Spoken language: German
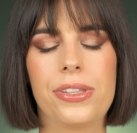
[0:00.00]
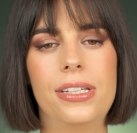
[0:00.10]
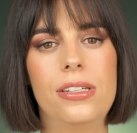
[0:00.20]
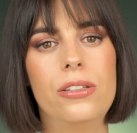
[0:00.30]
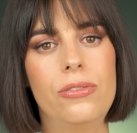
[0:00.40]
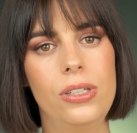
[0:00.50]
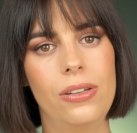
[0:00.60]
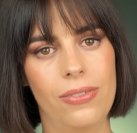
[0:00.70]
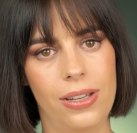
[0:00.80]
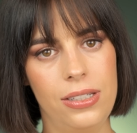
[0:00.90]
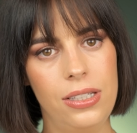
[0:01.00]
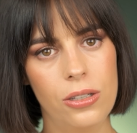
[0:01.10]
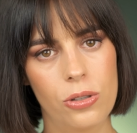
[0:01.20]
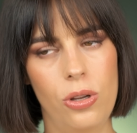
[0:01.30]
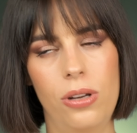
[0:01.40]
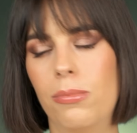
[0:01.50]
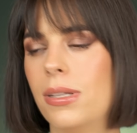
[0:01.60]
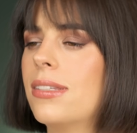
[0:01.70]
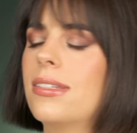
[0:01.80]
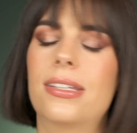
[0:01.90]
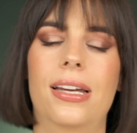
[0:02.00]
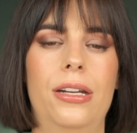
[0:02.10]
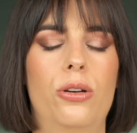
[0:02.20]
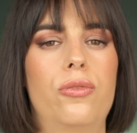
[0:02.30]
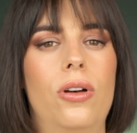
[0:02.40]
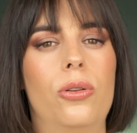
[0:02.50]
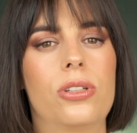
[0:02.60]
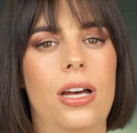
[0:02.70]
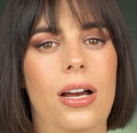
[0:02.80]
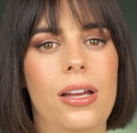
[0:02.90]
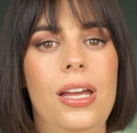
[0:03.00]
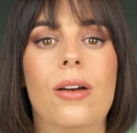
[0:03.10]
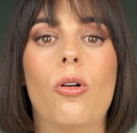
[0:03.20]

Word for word: den Divin Vanille könnten mit Sicherheit auch Frauen tragen,